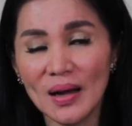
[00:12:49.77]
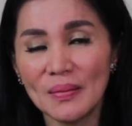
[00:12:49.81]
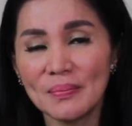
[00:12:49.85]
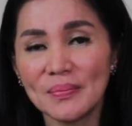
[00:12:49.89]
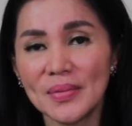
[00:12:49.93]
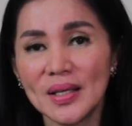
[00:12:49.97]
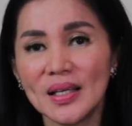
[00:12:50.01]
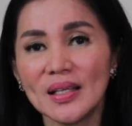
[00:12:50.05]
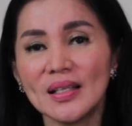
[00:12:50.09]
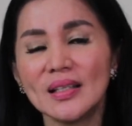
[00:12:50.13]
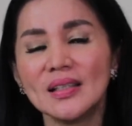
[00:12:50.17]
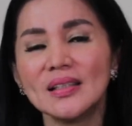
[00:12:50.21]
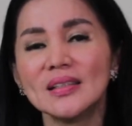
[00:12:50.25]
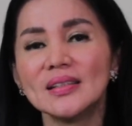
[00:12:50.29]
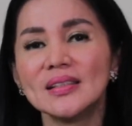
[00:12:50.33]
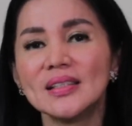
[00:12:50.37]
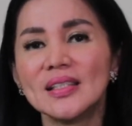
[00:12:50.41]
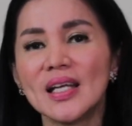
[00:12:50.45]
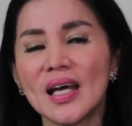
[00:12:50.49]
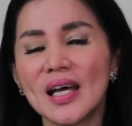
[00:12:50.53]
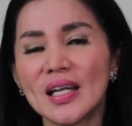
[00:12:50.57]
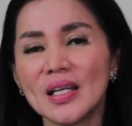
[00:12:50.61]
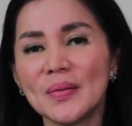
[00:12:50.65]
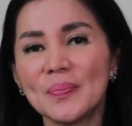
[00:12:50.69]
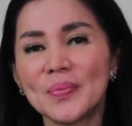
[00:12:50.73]
ambil
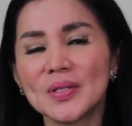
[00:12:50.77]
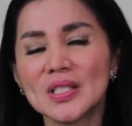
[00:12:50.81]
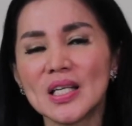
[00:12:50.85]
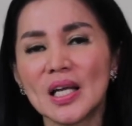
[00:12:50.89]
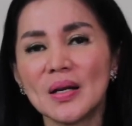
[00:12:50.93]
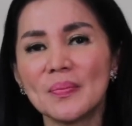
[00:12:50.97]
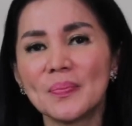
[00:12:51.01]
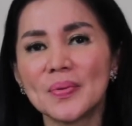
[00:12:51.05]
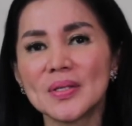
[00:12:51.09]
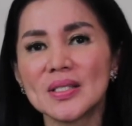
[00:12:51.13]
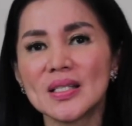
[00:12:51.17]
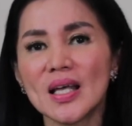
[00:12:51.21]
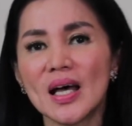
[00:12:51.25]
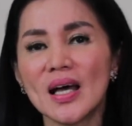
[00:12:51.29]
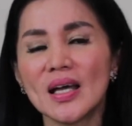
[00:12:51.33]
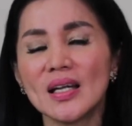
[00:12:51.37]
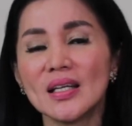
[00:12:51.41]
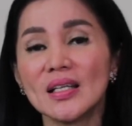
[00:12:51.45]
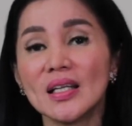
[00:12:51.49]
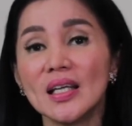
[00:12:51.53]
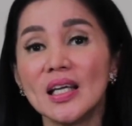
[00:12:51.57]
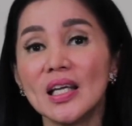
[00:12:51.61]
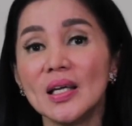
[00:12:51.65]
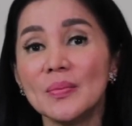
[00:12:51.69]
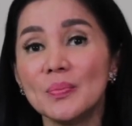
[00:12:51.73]
dari
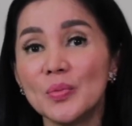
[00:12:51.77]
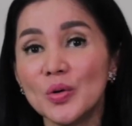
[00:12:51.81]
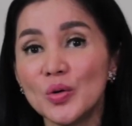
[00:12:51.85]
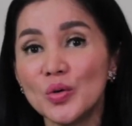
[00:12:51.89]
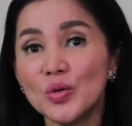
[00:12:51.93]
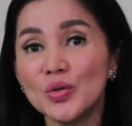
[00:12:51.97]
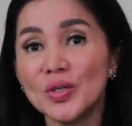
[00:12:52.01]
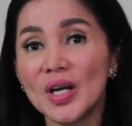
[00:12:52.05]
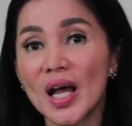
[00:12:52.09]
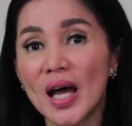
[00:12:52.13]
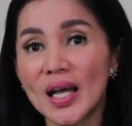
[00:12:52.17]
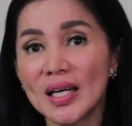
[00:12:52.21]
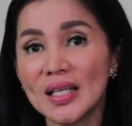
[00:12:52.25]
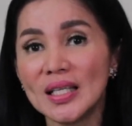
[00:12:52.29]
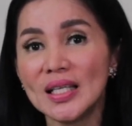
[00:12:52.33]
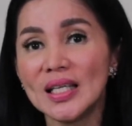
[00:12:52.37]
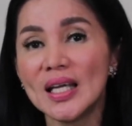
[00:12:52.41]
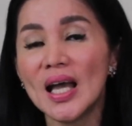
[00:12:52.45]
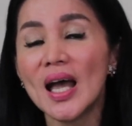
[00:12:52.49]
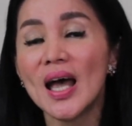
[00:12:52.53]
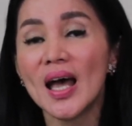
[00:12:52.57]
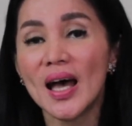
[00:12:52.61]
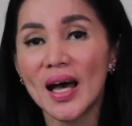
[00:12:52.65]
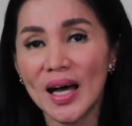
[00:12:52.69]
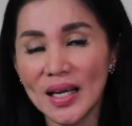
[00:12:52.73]
pesan-pesan Ibu Nani